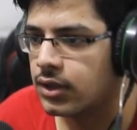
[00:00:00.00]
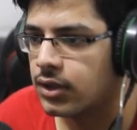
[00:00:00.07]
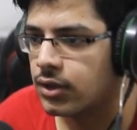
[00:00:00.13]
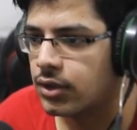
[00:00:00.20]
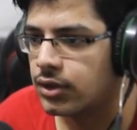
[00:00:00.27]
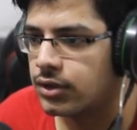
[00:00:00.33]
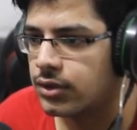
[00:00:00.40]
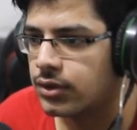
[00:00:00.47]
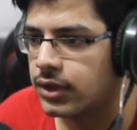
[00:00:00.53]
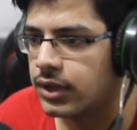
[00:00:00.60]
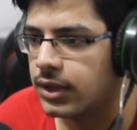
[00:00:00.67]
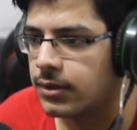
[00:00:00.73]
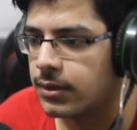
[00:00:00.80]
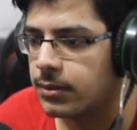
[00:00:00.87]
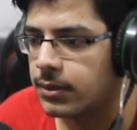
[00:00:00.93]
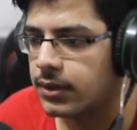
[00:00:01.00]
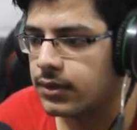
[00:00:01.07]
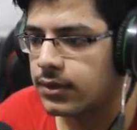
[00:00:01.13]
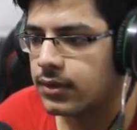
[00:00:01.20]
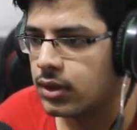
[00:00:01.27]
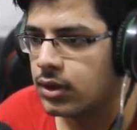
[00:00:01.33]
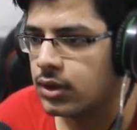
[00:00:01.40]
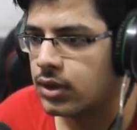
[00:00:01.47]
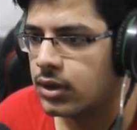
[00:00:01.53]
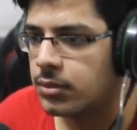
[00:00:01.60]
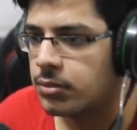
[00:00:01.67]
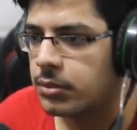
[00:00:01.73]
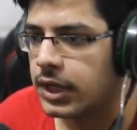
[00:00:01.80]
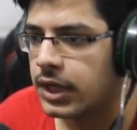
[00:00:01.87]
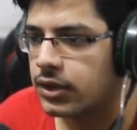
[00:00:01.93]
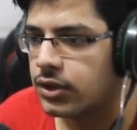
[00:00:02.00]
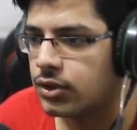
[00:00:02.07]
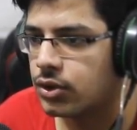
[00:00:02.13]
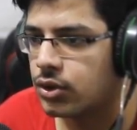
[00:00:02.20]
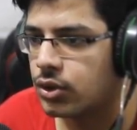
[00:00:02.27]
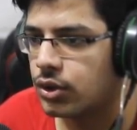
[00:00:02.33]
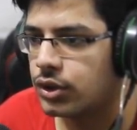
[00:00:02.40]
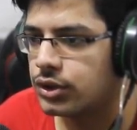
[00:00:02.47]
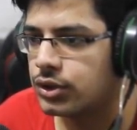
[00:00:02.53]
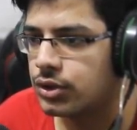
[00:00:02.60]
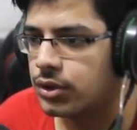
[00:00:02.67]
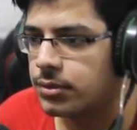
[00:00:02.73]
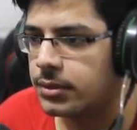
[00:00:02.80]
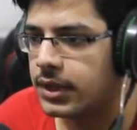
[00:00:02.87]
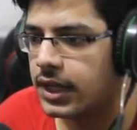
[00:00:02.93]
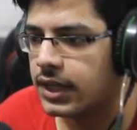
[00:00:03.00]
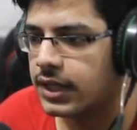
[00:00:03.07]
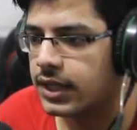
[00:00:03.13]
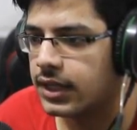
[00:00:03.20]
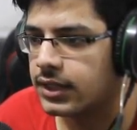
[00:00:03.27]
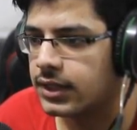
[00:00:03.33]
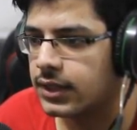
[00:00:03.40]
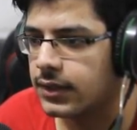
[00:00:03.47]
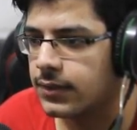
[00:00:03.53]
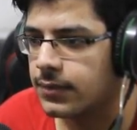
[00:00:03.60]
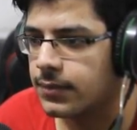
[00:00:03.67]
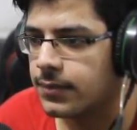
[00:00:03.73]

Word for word: टॉर्च थोड़ी है हमारे पास मैं कहता हूँ टॉर्च और बना के आते हैं